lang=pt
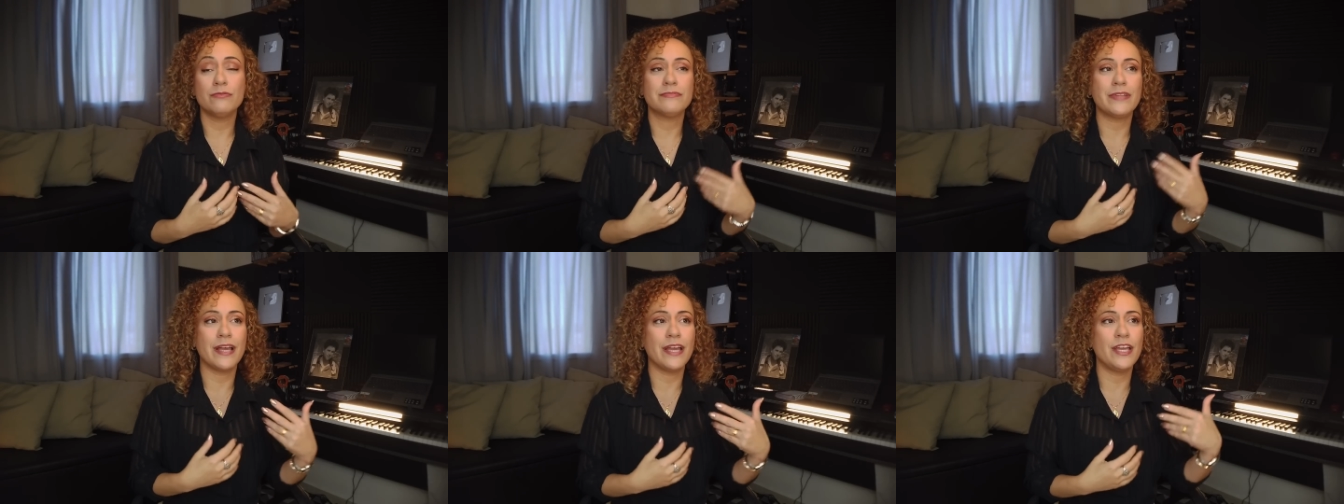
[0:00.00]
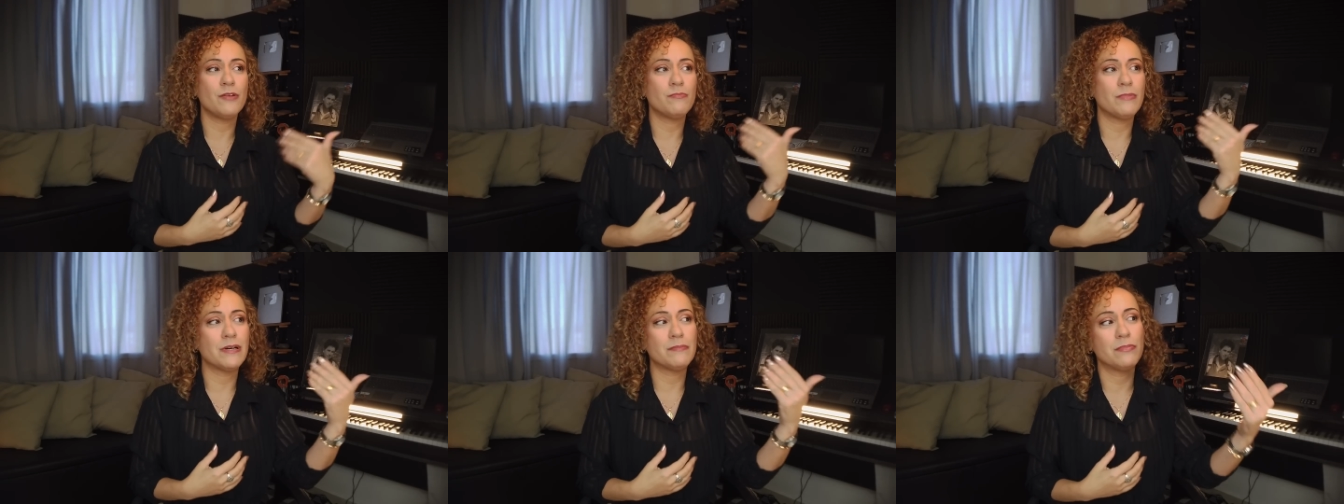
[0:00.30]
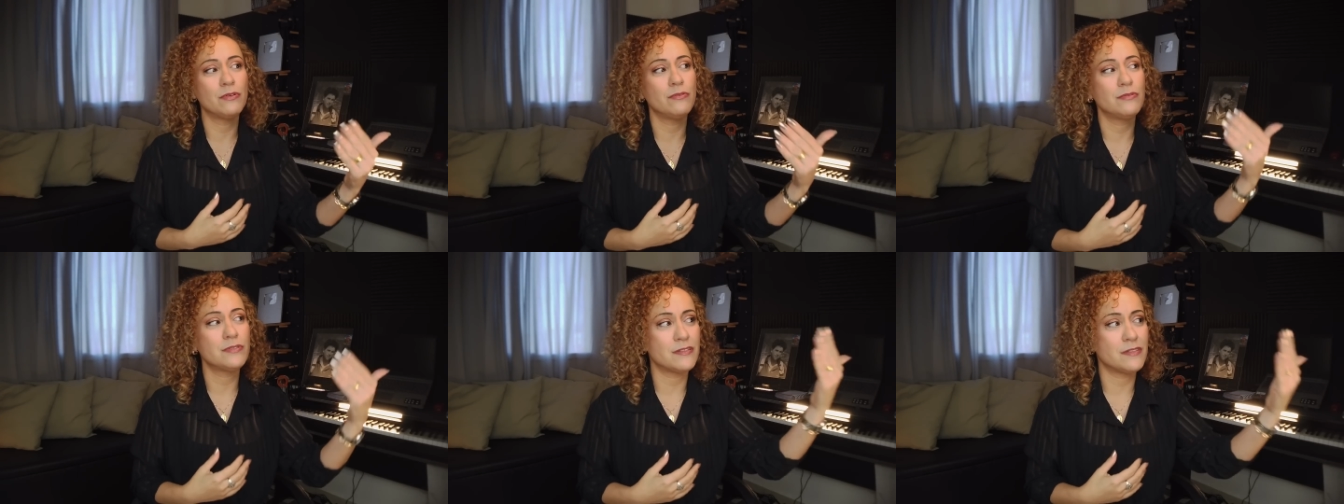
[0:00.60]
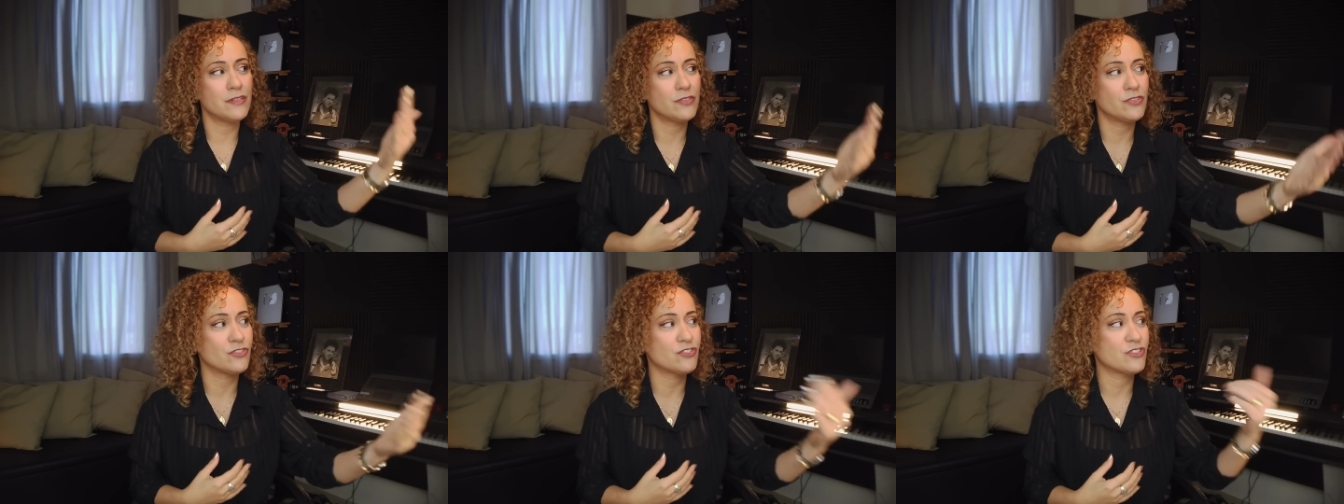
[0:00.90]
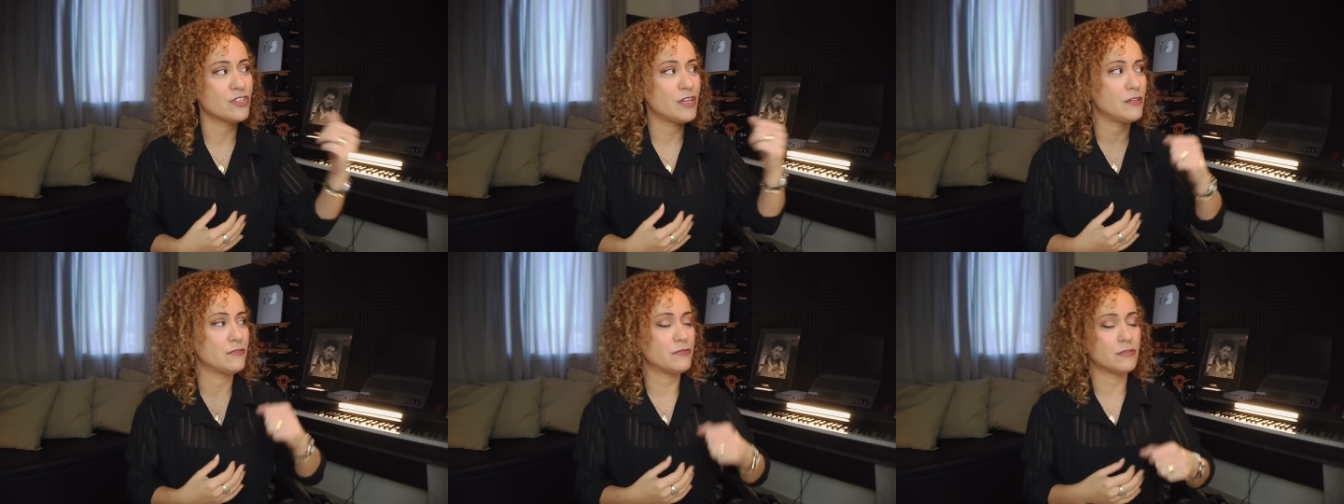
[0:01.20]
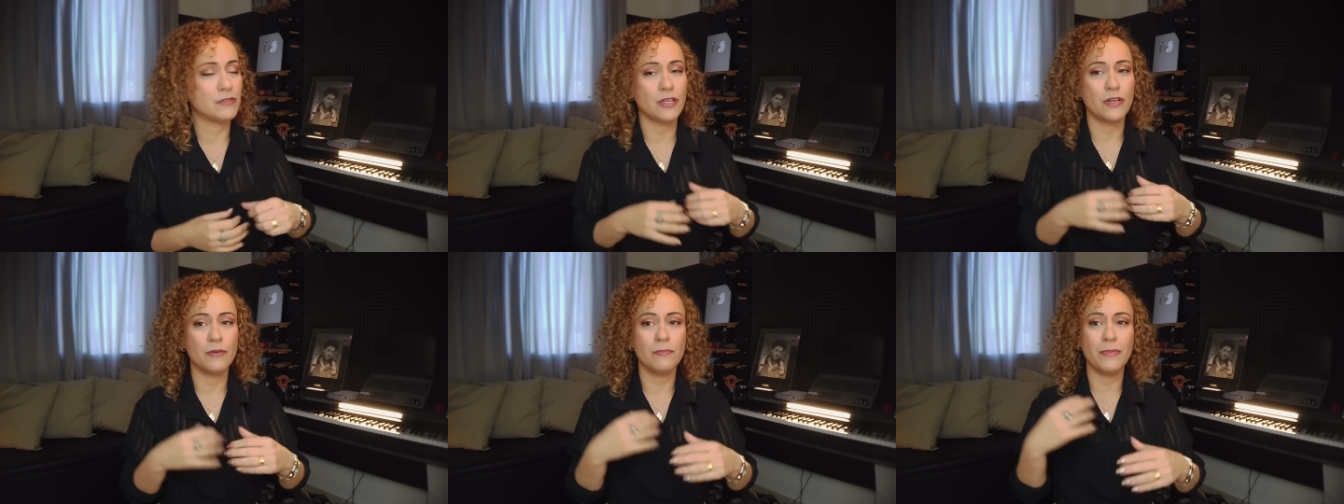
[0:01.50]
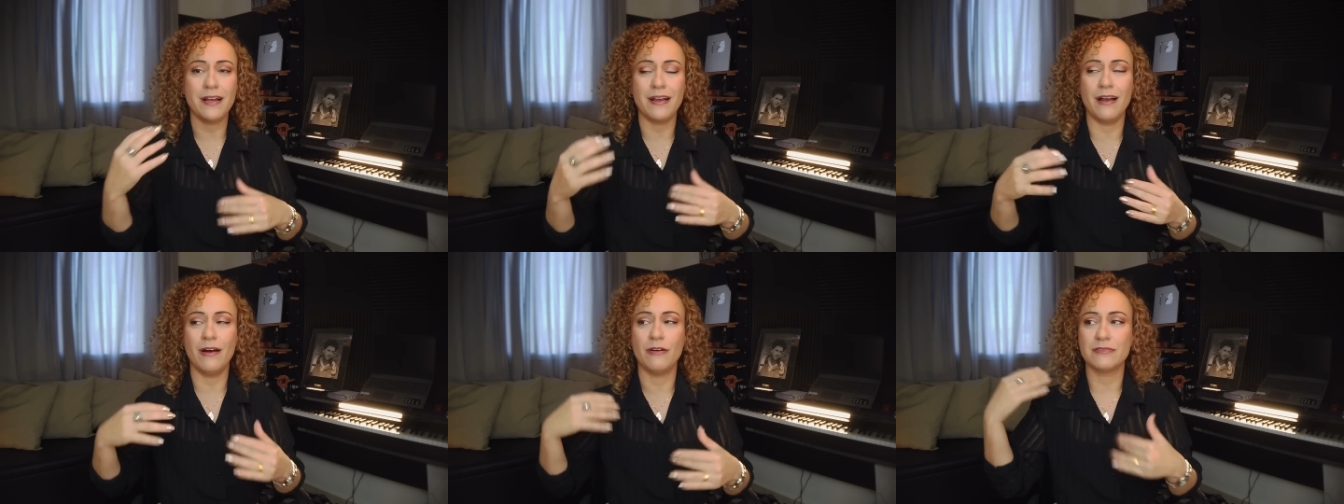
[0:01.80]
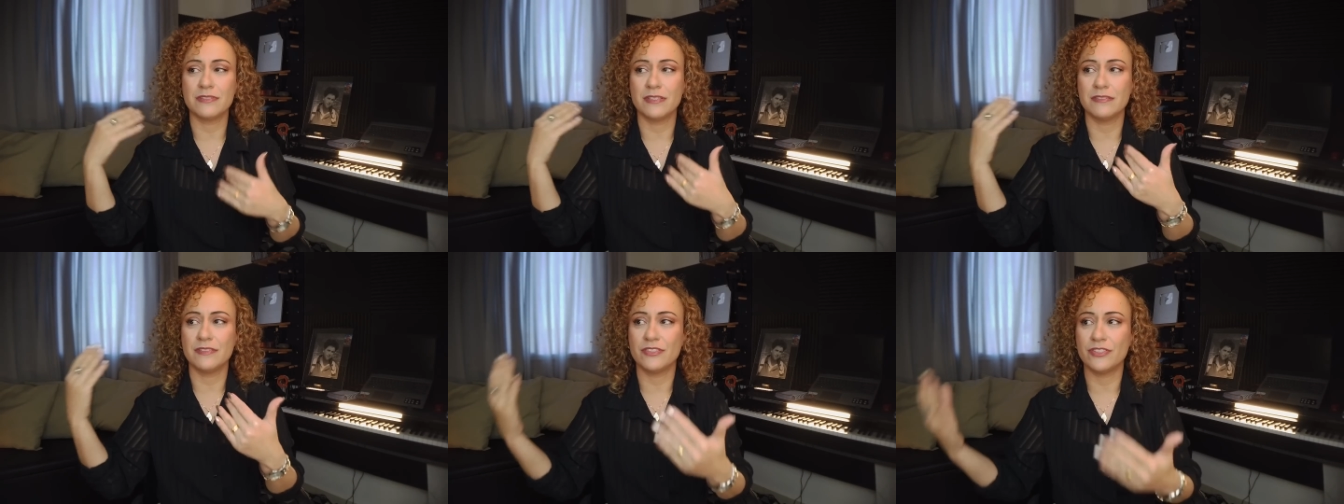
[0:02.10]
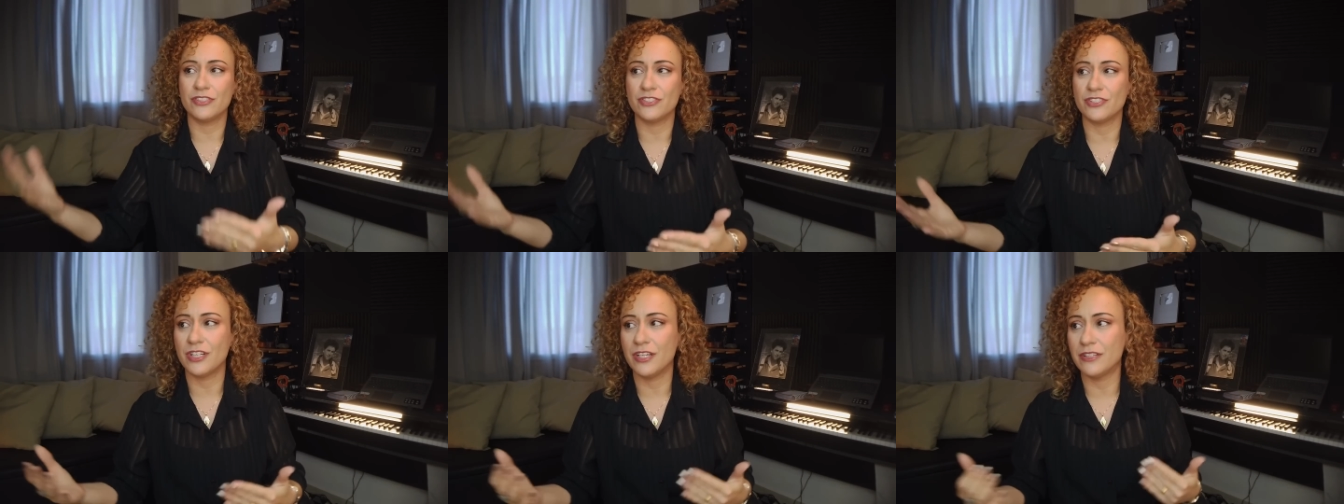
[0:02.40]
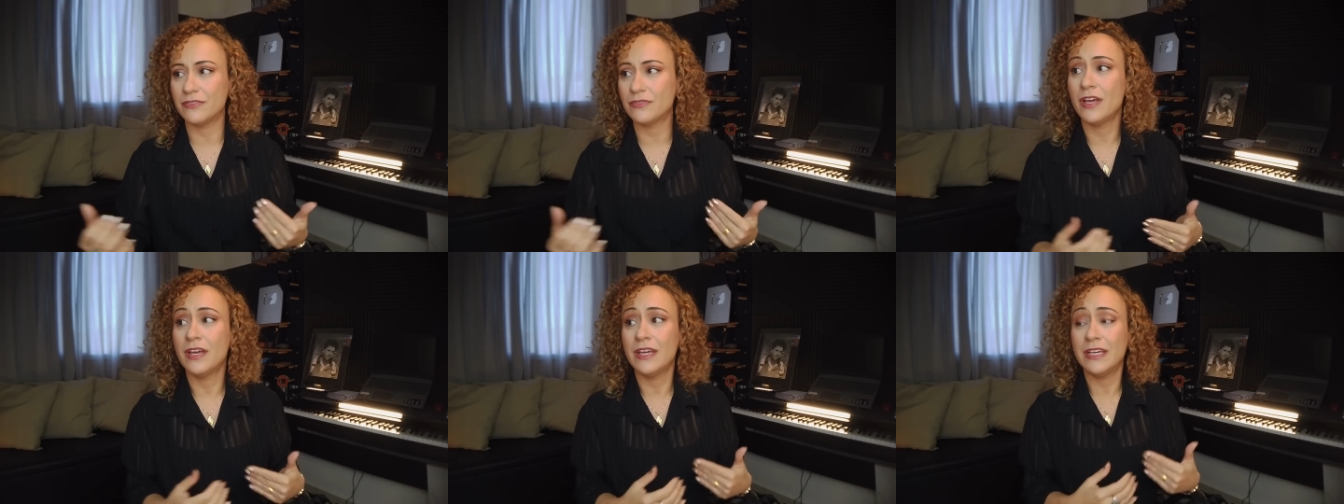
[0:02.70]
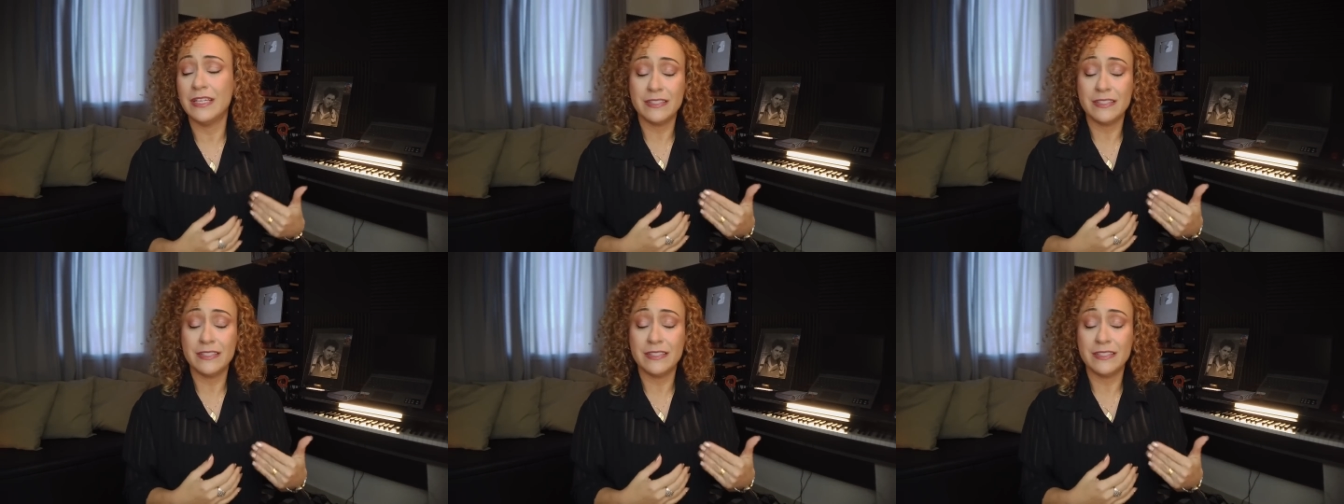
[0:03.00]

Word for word: Eu tenho uma blusa desse jeito, tenho uma calça desse jeito.